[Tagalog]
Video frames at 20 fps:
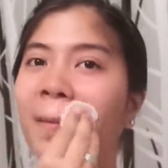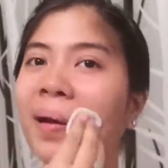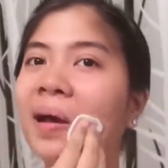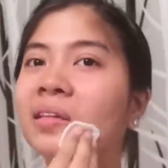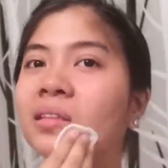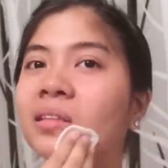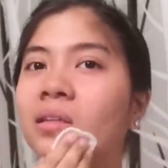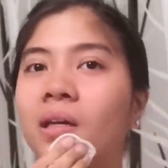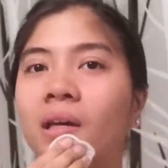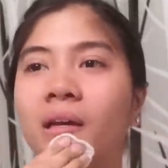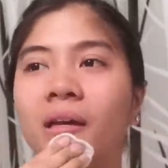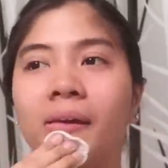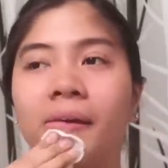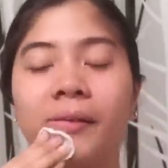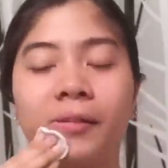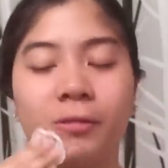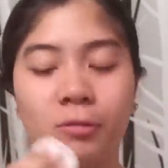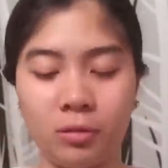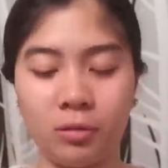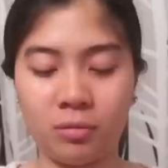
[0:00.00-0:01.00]
Kasi,
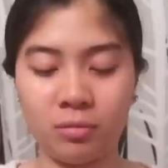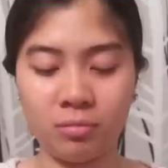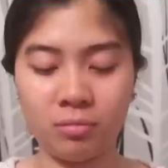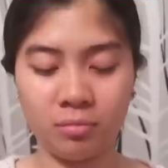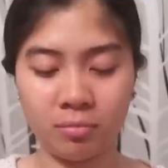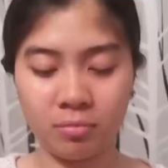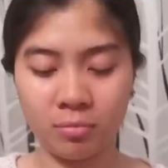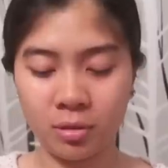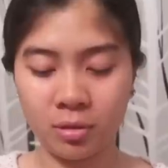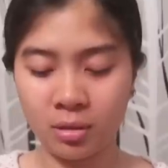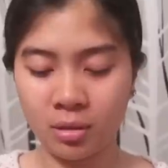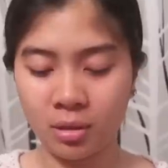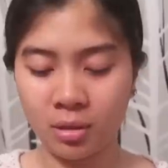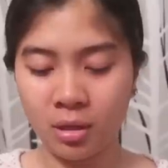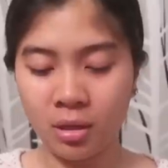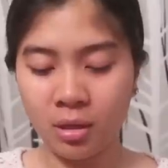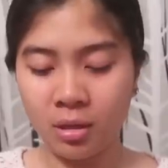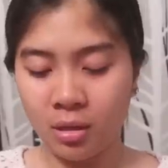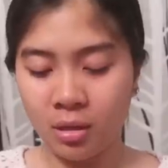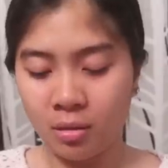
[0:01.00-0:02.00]
ano,
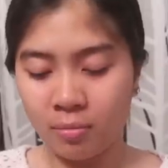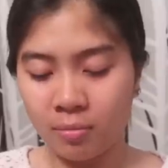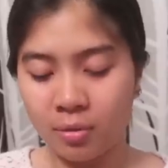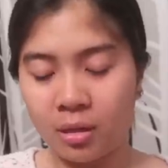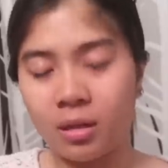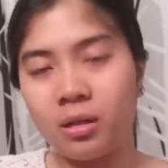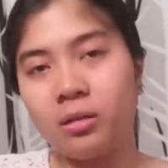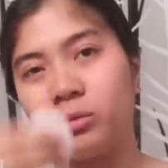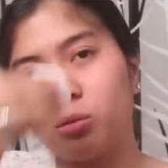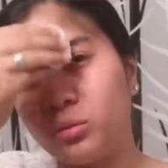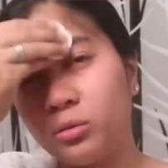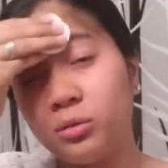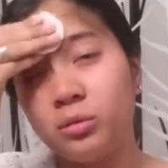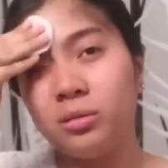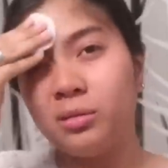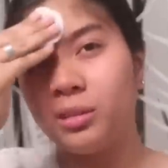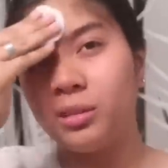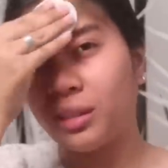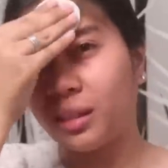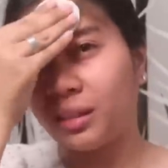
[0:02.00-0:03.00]
Parang noon,
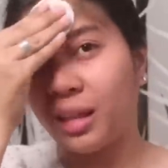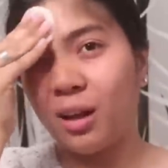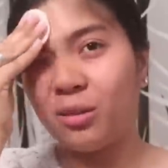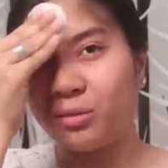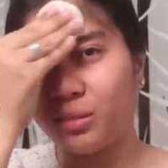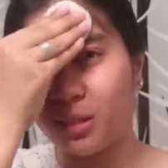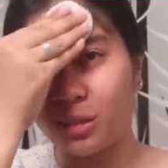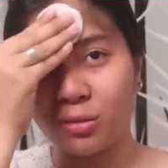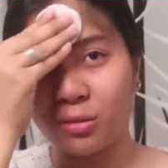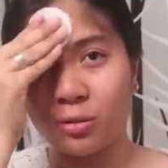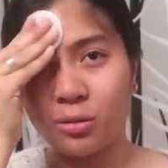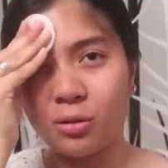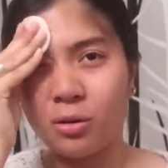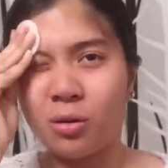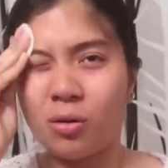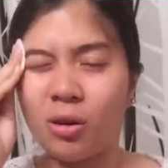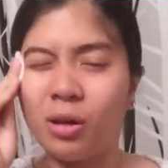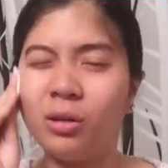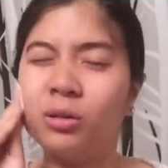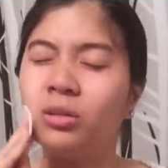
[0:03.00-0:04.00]
oh, natatakot ako
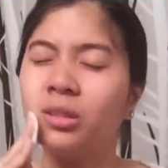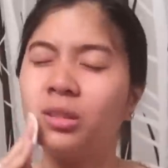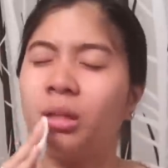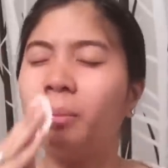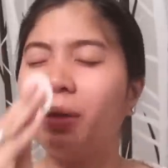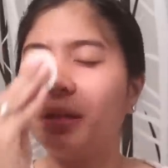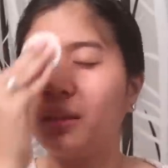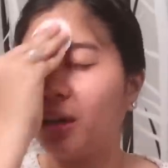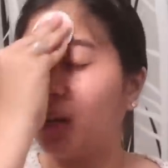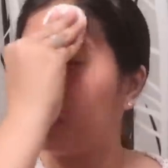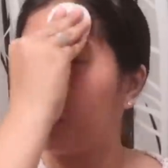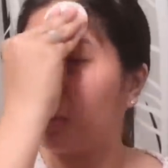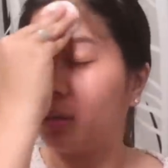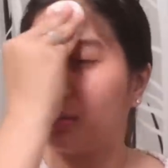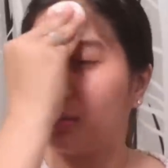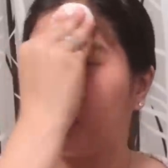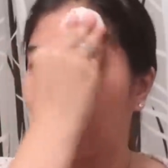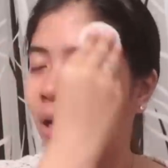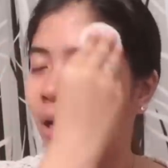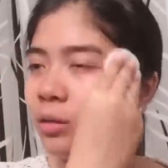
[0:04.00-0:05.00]
kung anong sabihin ng
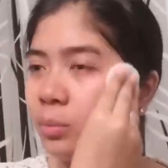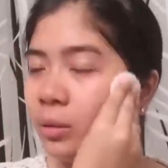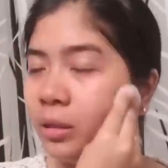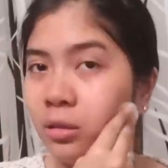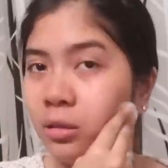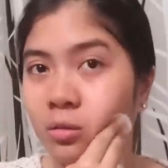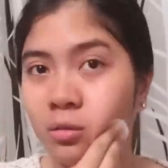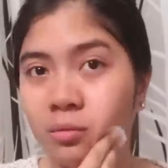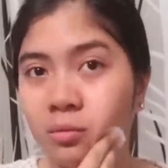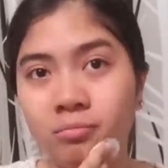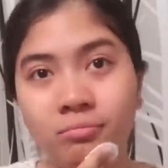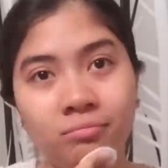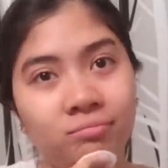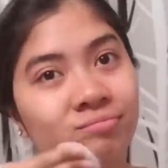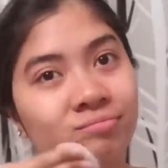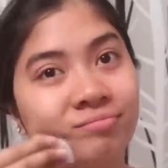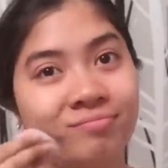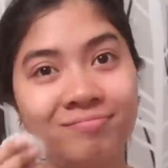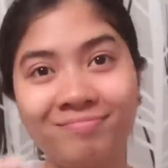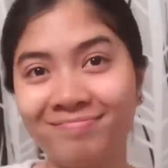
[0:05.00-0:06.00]
ibang tao. Pero,
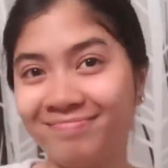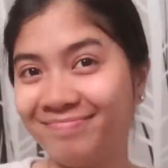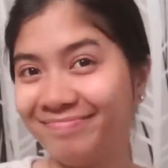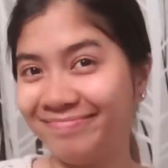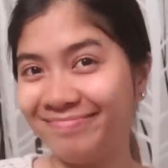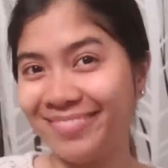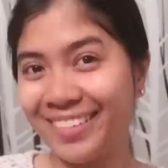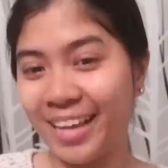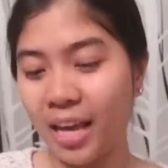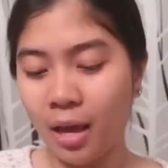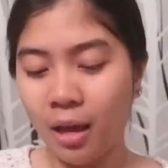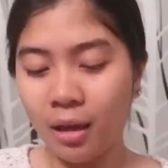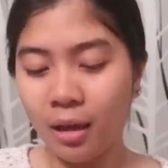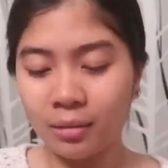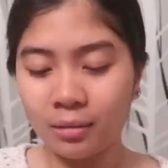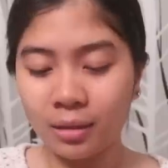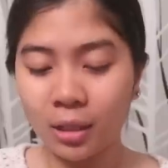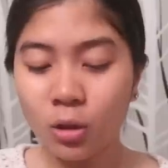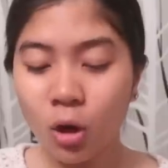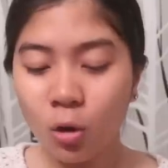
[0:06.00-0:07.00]

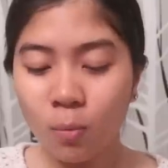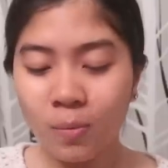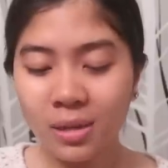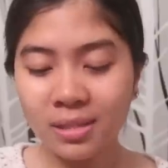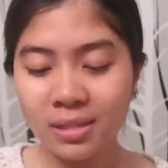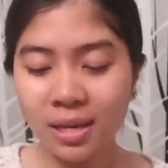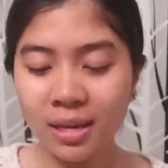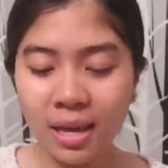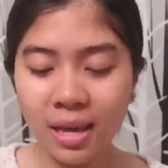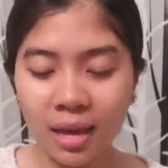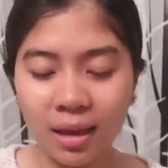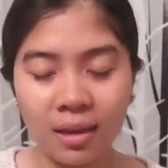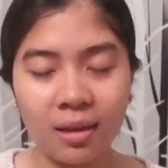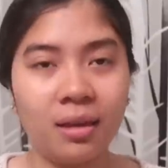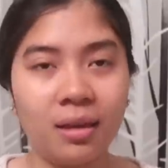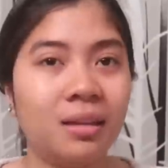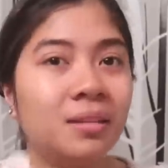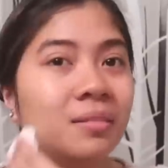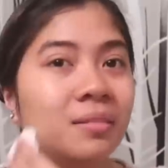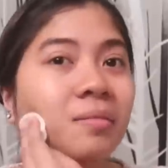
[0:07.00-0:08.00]
dito ako masaya
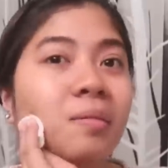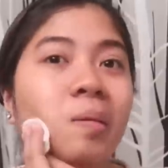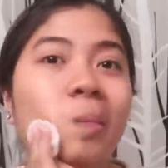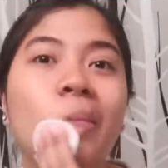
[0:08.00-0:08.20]
eh.